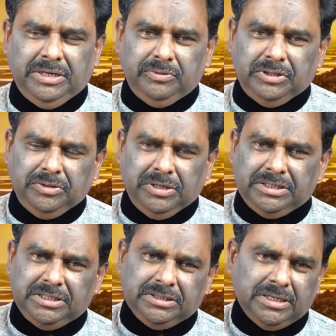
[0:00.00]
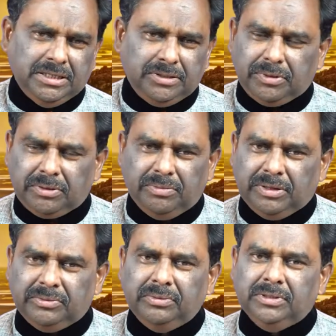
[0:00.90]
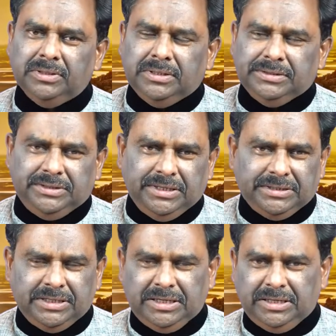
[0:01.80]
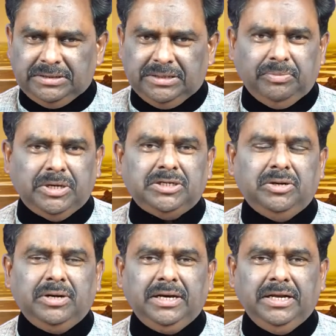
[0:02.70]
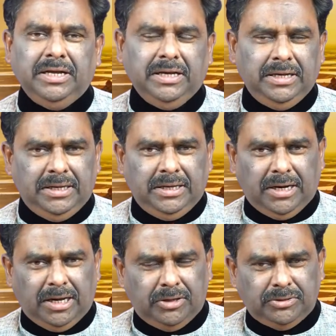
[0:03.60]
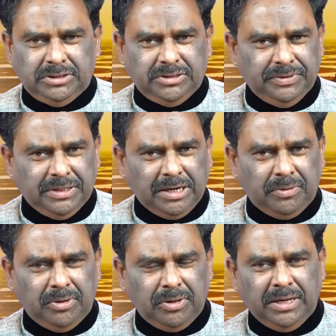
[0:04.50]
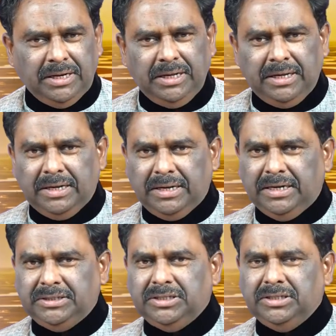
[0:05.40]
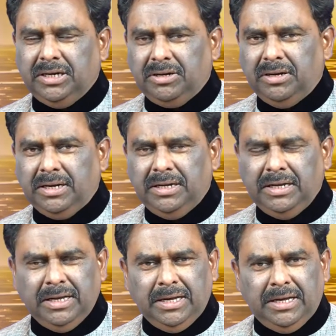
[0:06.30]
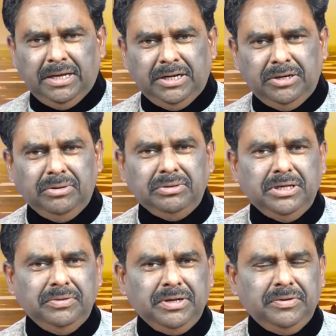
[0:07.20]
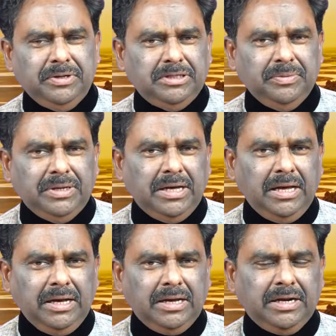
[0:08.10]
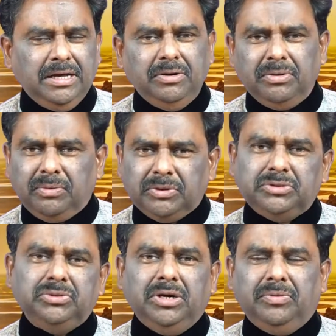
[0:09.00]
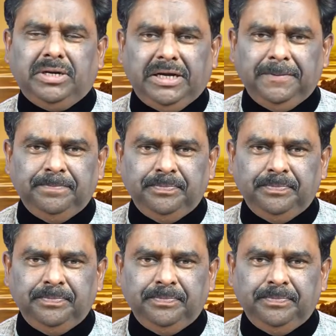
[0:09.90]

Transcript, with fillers: మరి ఉదయం లేచిన సాయంత్రం వరకు మనం చేసే సంభాషణలో కానీ ఆలోచించే విధానంలో కానీ నడిచే దాంట్లో కానీ ఎన్నో దేవునికి విరుద్ధమైన క్రియలు వస్తూనే ఉంటాయి